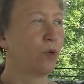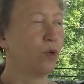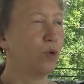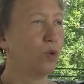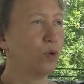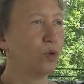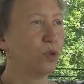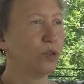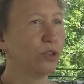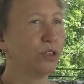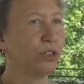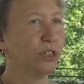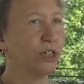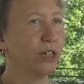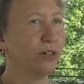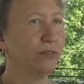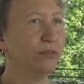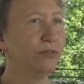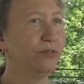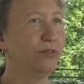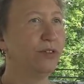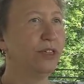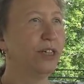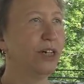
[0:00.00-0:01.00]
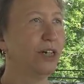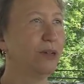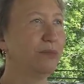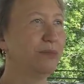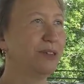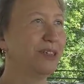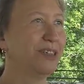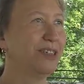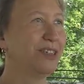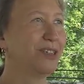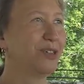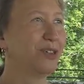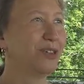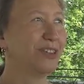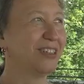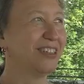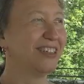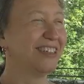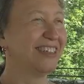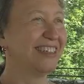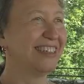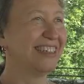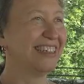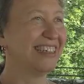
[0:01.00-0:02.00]
Und ja, wie habe ich
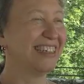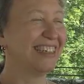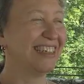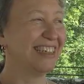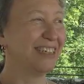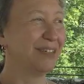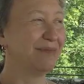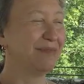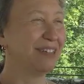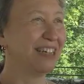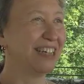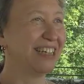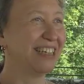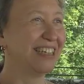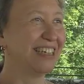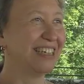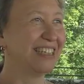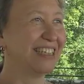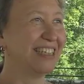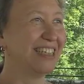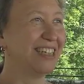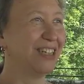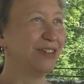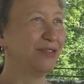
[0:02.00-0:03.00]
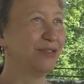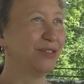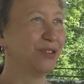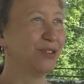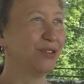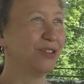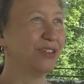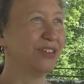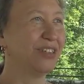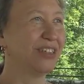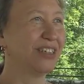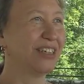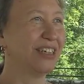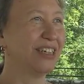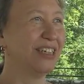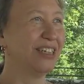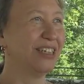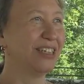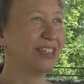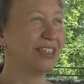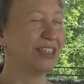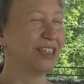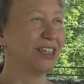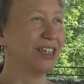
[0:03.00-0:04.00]
kürzlich in einem kleinen Artikel für unsere
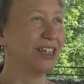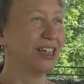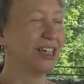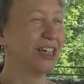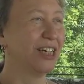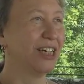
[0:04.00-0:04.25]
alte